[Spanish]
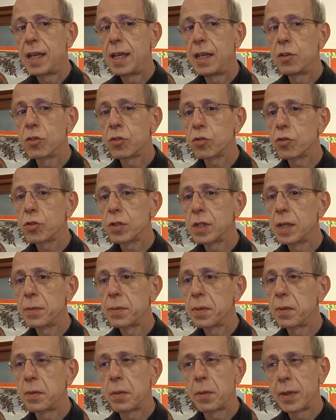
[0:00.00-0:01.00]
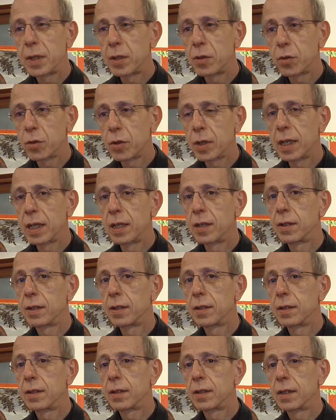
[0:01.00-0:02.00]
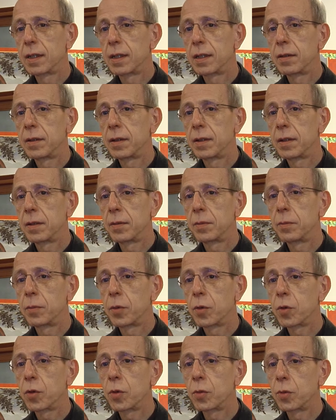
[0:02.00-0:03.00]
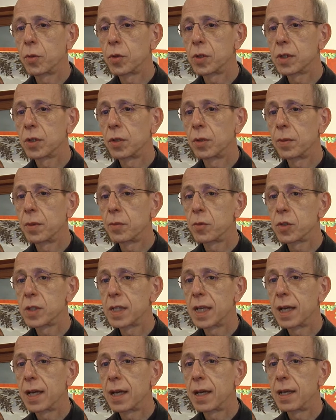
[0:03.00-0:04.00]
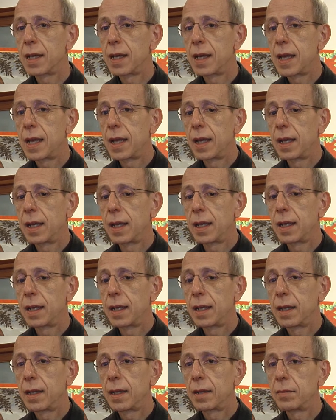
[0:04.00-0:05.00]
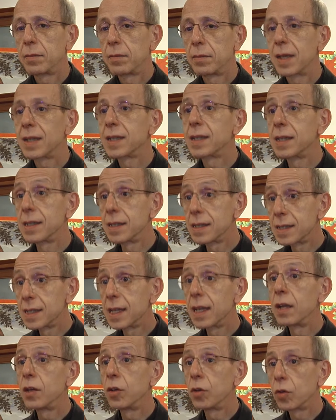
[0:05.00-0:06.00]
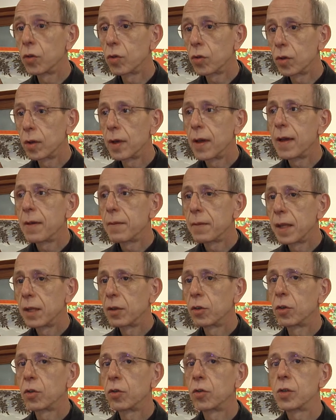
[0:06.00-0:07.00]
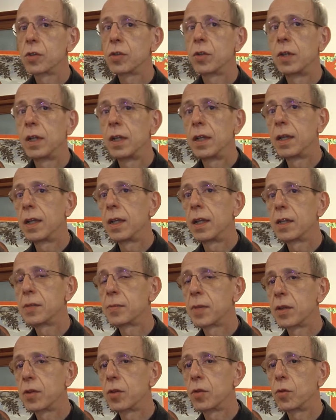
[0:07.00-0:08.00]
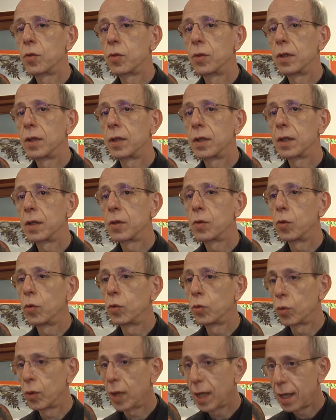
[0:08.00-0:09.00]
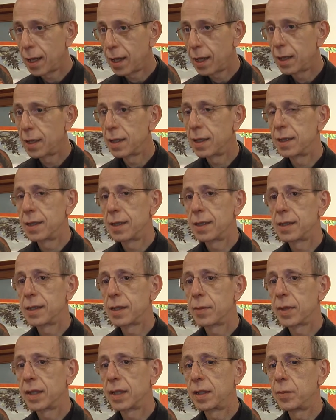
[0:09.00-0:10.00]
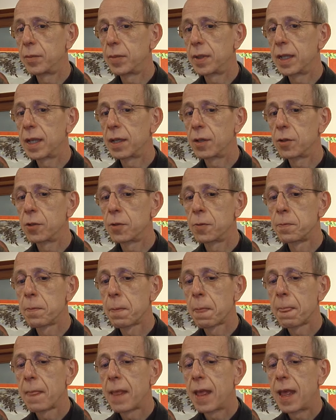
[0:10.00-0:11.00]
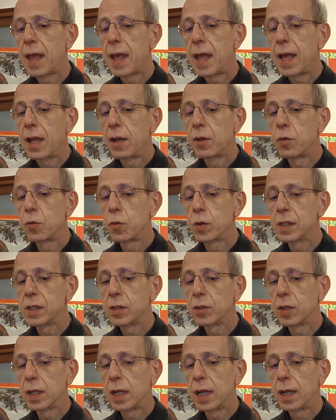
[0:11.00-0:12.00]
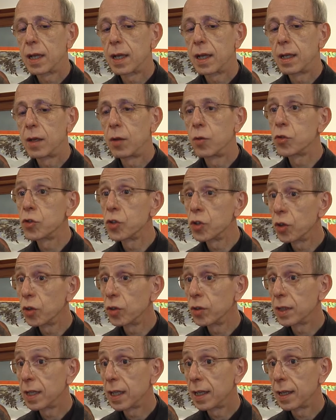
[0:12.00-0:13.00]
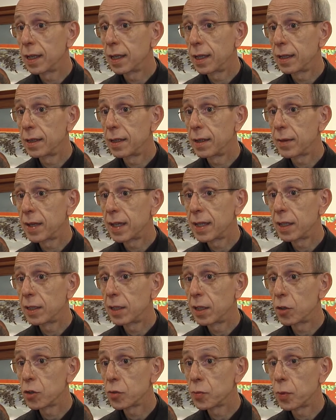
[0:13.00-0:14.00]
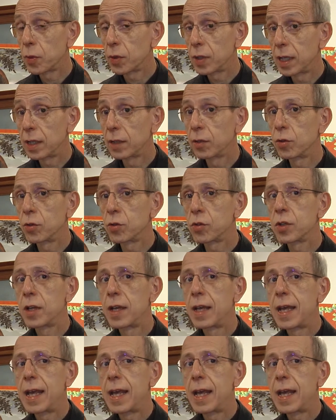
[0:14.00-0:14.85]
Y nosotros desde el primer momento que eh, un poco pues tomamos ya eh, más en serio todo eh, el espacio cultural de San Martín Pinario, nuestra ilusión de llevar adelante los proyectos,